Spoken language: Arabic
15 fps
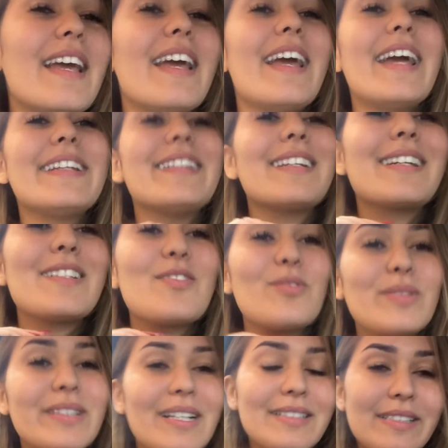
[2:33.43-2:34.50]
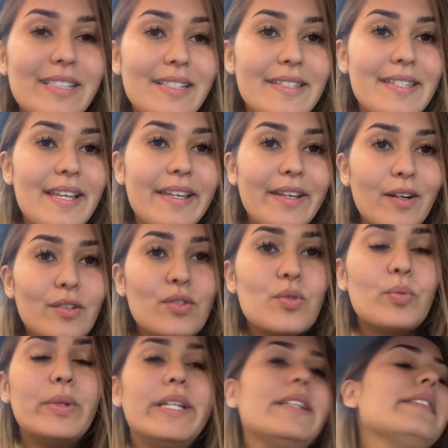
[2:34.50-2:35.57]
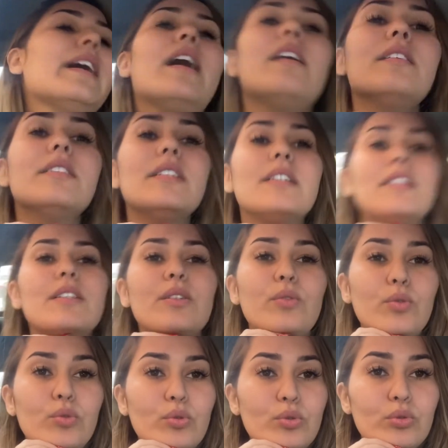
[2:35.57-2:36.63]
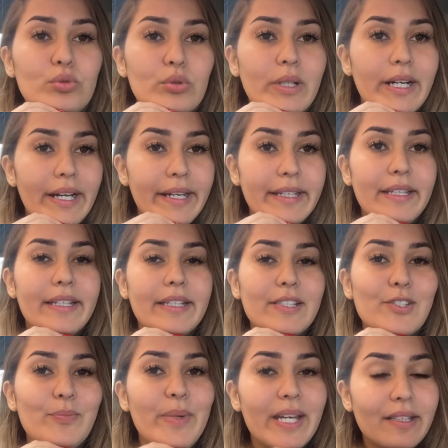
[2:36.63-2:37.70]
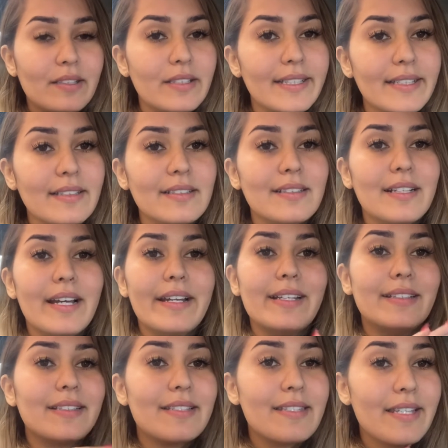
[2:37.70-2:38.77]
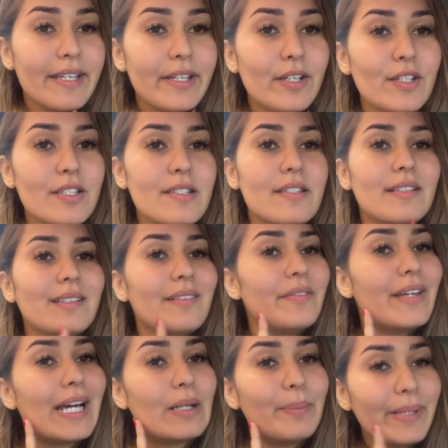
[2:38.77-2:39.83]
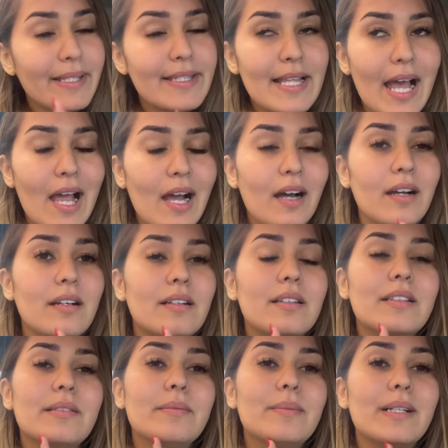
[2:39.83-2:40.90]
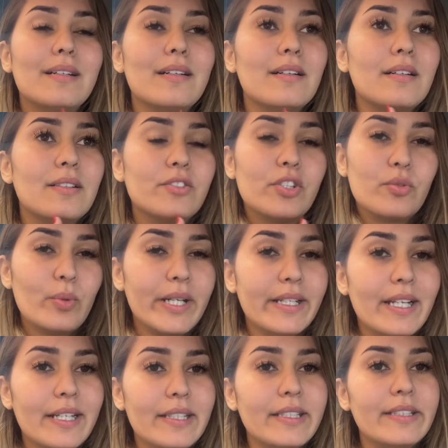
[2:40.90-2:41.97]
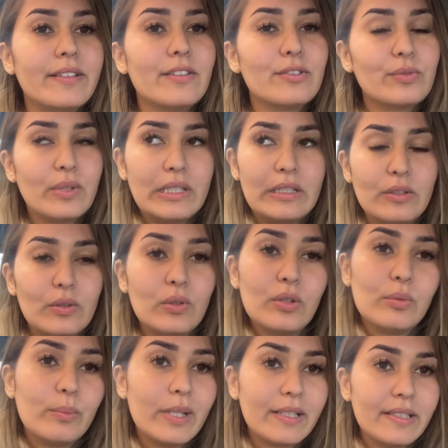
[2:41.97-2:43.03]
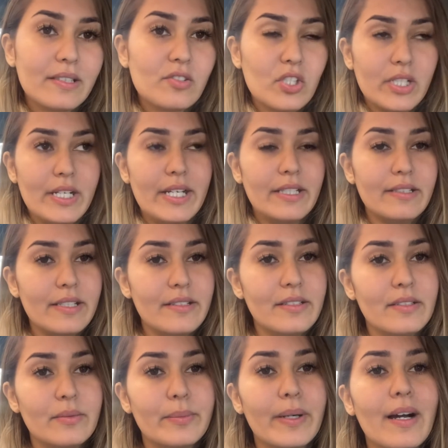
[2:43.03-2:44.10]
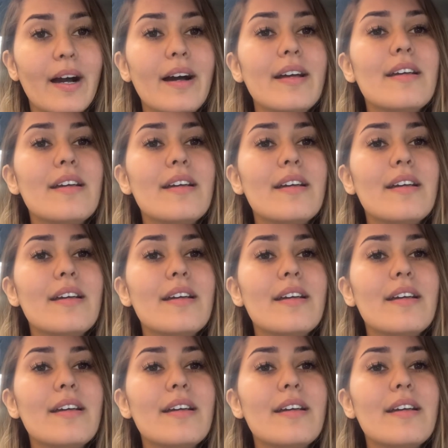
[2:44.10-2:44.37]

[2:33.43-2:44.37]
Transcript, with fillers: هذه الريزلت ديال سيونس وحده وخا هكاك عجباتني انا درت سيونس في ربع ساعه اما جات واحد لا كليونط وانا نوض ما قدرتش على انني نبقى